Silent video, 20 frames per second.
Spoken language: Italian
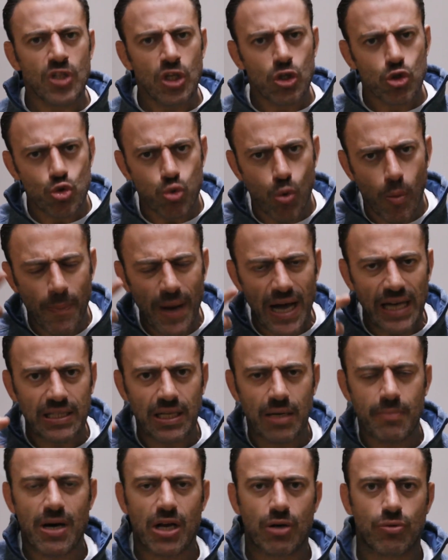suo
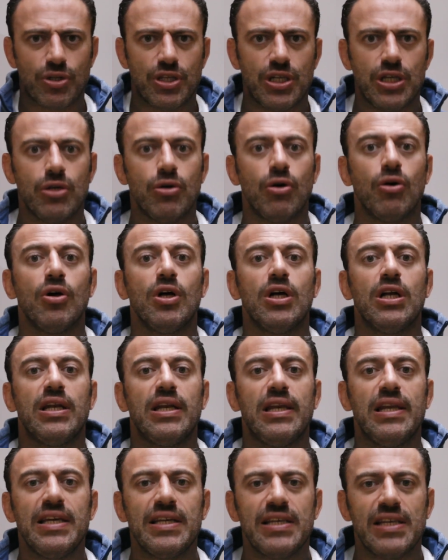padre marocchino,
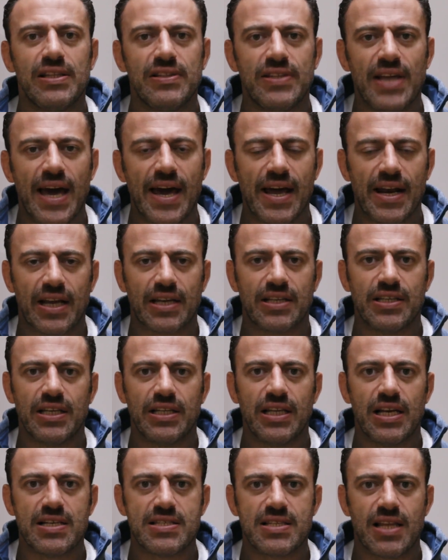l'Inghilterra chiede
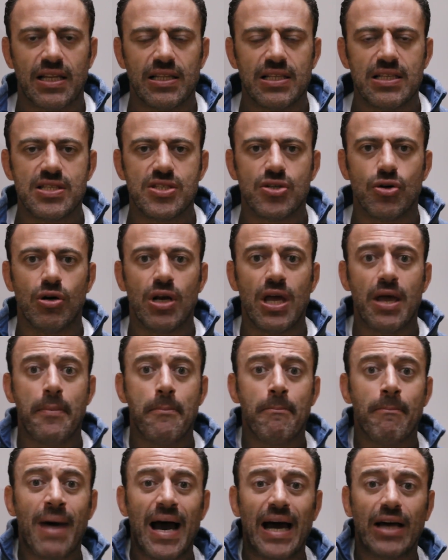l'estradizione
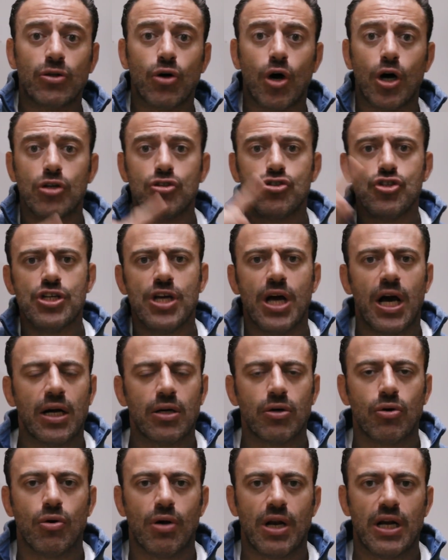ma ad oggi
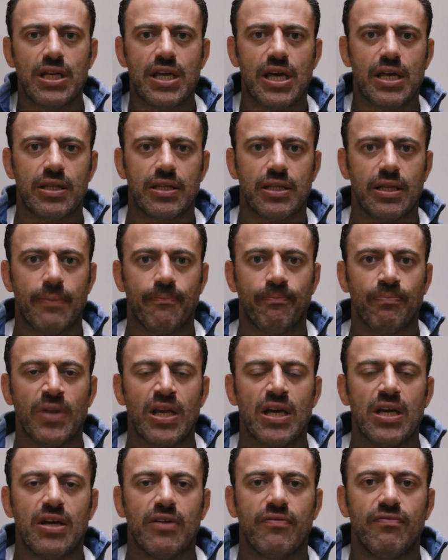ancora niente.
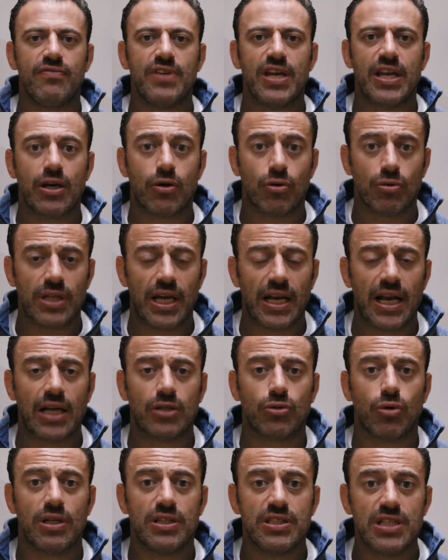Viene
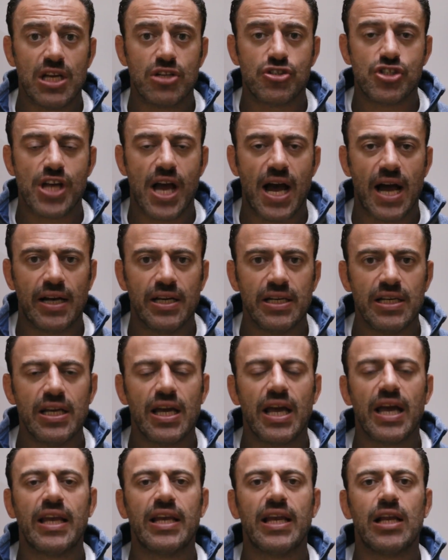condannato a 10 anni
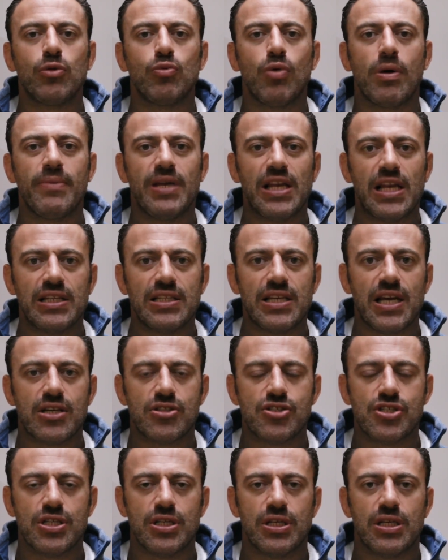e nel
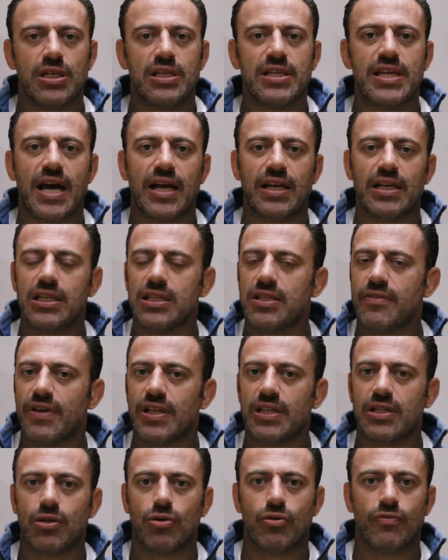2010 gli anni
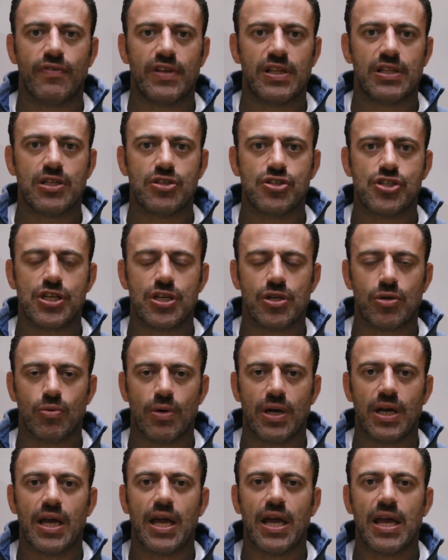diventano 25
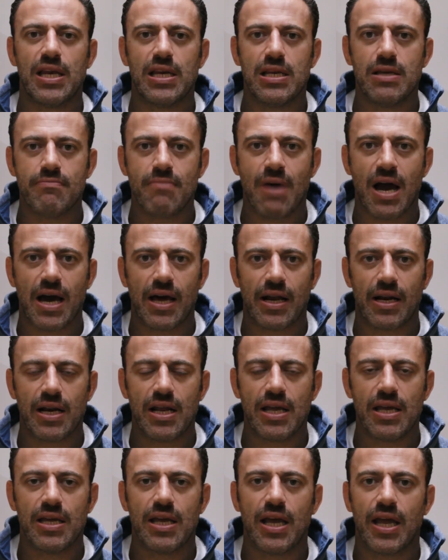e Lee
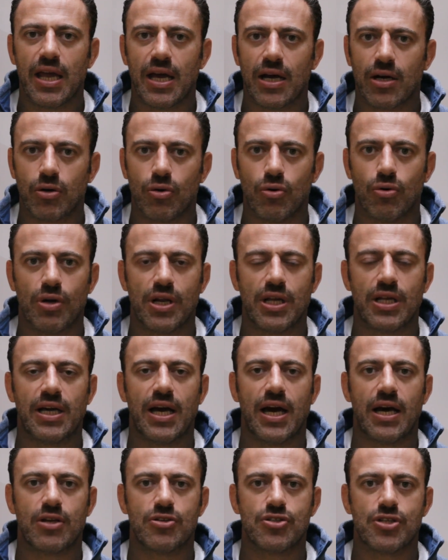Marley è ancora in
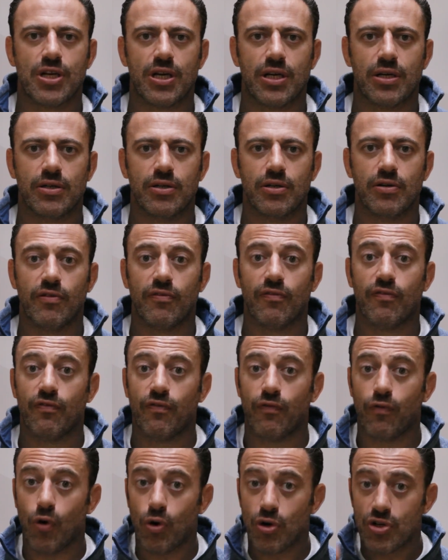carcere.
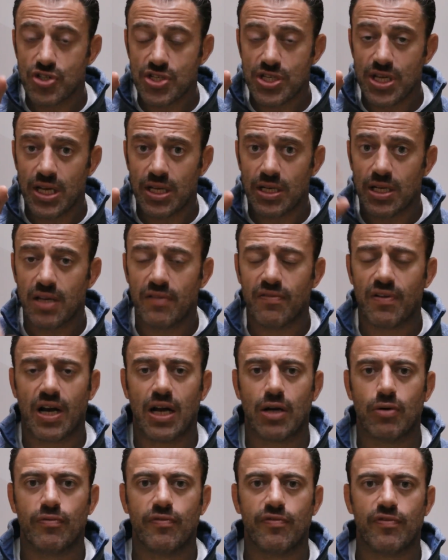Forse ne
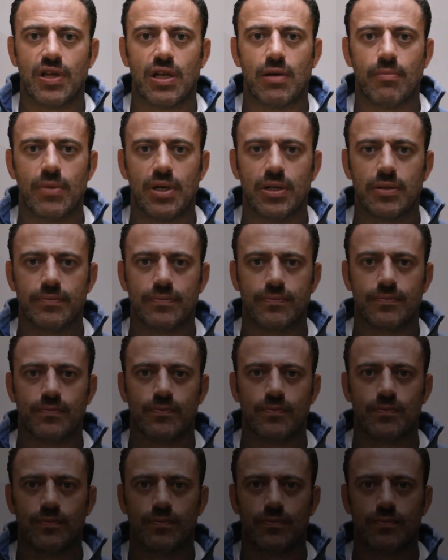faranno un
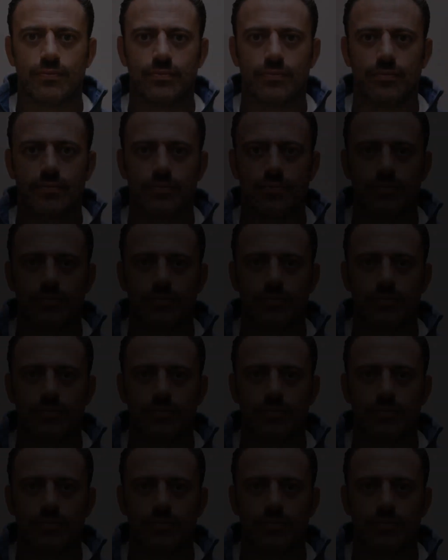film.